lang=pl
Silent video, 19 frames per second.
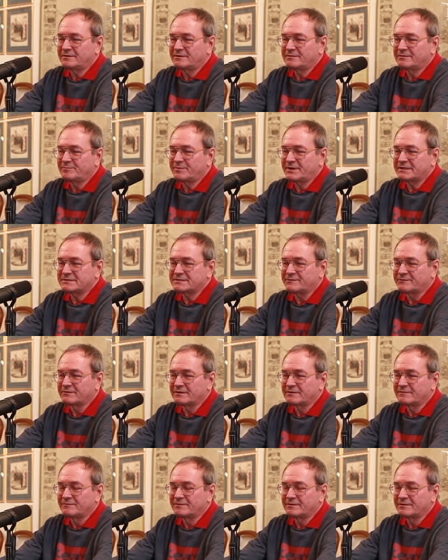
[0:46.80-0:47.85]
pracę
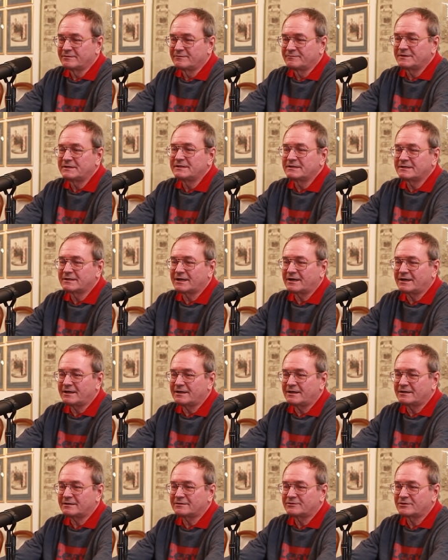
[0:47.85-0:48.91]
w innych
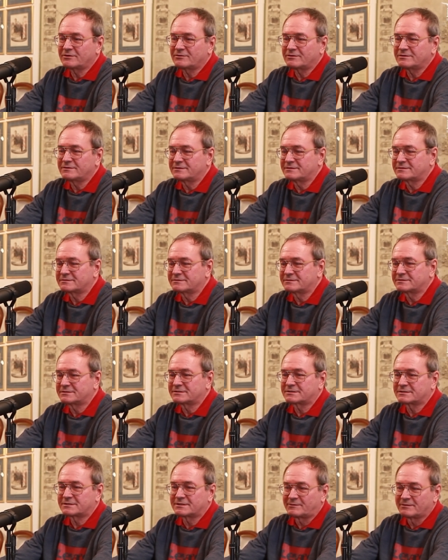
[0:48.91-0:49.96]
krajach. No i
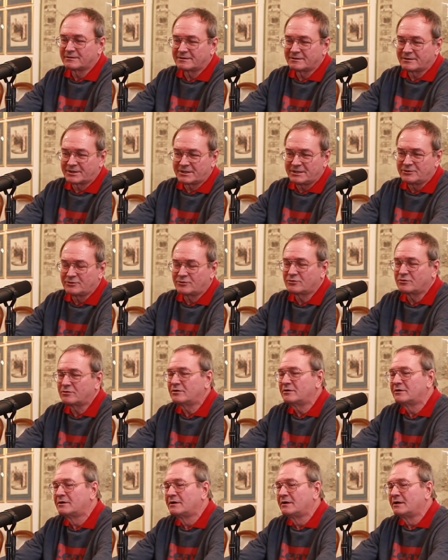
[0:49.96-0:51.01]
z
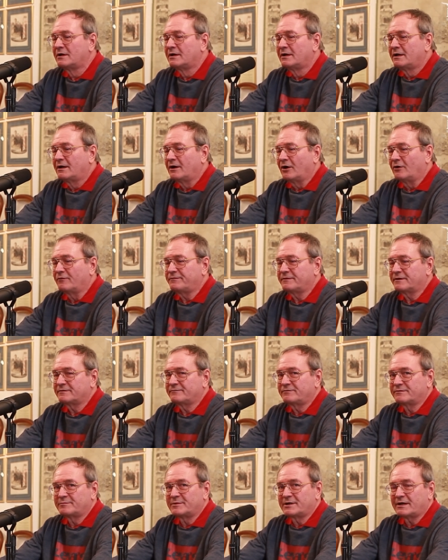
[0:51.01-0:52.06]
kilku ofert
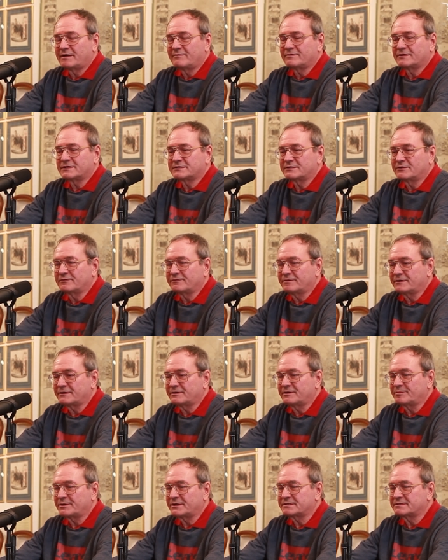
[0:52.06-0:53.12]
wybrałem właśnie
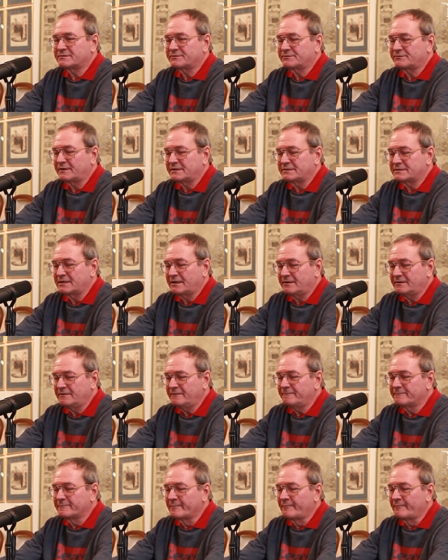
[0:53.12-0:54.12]
ofertę pracy w Szwajcarii.